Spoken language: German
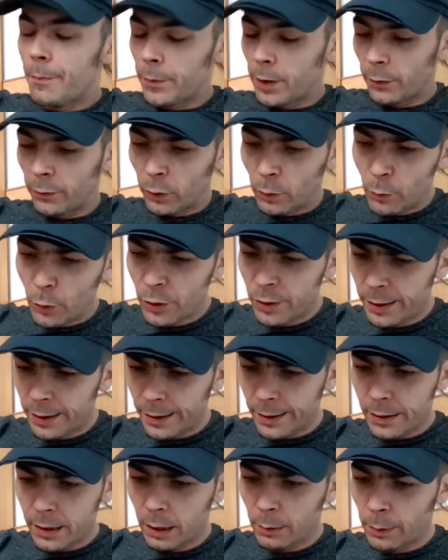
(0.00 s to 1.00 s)
Dafür müsste
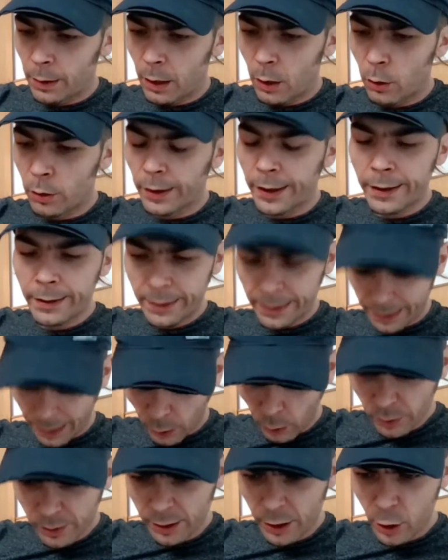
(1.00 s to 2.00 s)
es aber auch richtig
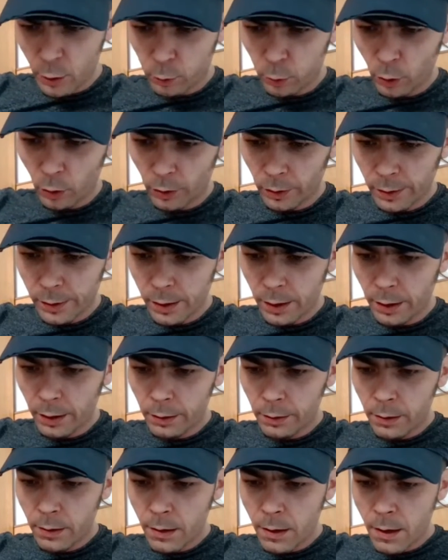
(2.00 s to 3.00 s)
ausgesprochen
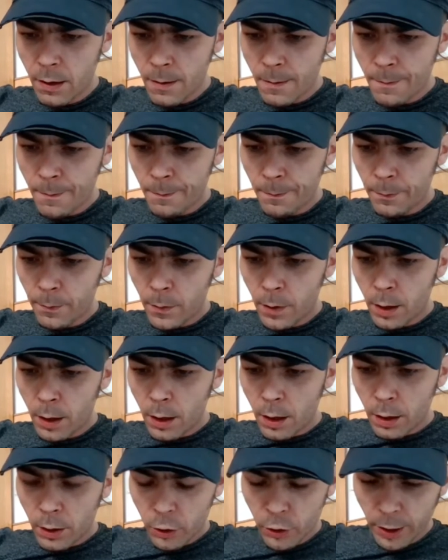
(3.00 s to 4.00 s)
sein.
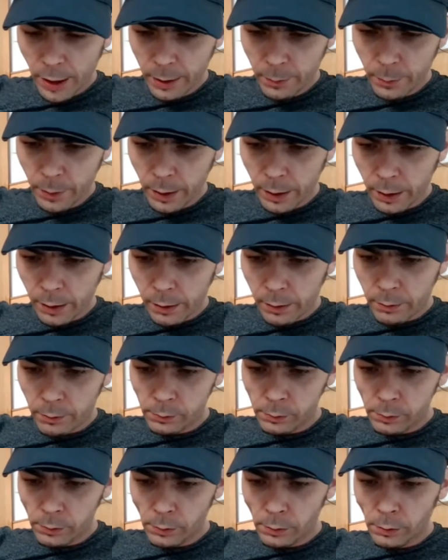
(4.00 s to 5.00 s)
Steinmeier,
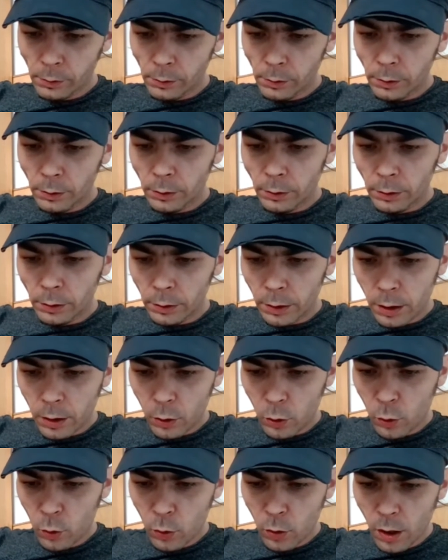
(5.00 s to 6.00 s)

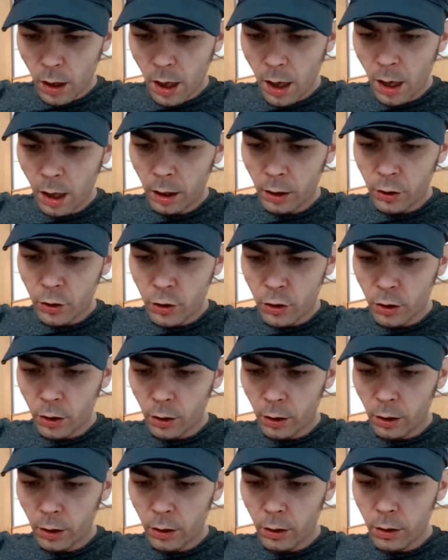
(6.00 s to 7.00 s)
du
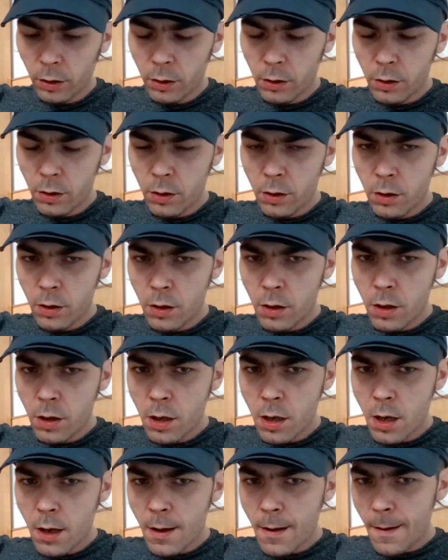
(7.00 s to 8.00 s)
Arschloch.
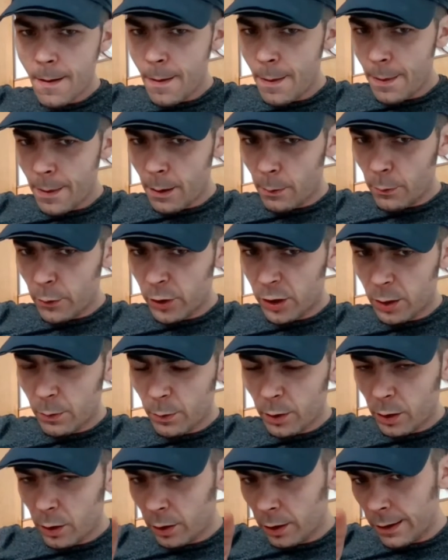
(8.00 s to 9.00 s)
Da müsste
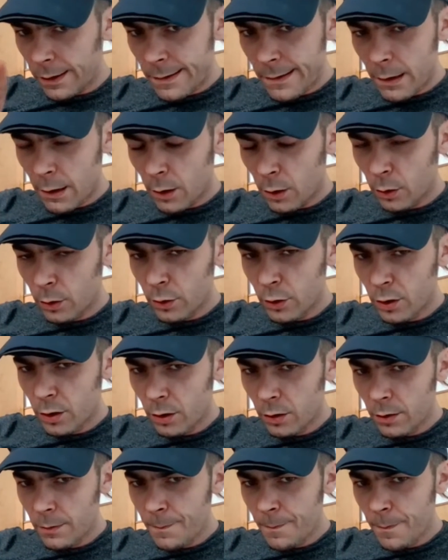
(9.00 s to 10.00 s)
man auch in die Augen
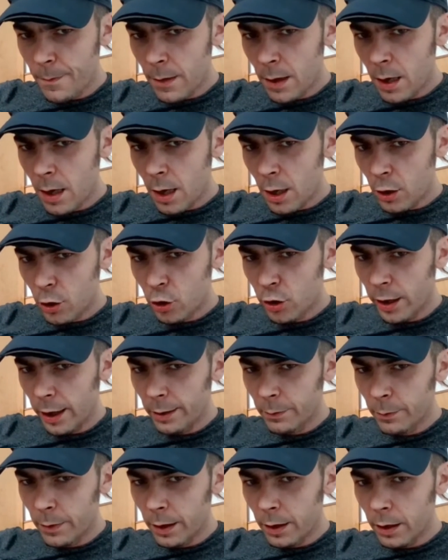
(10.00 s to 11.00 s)
schauen.
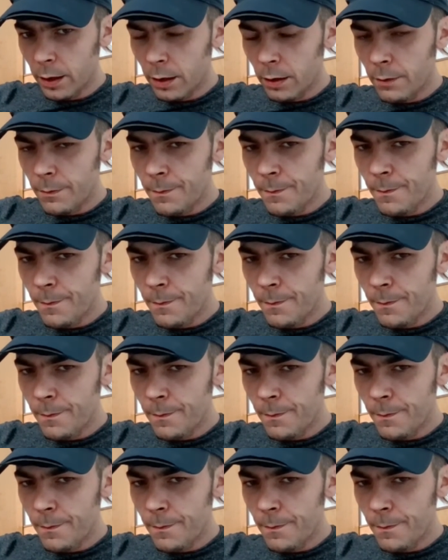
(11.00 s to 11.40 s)
Steinmeier,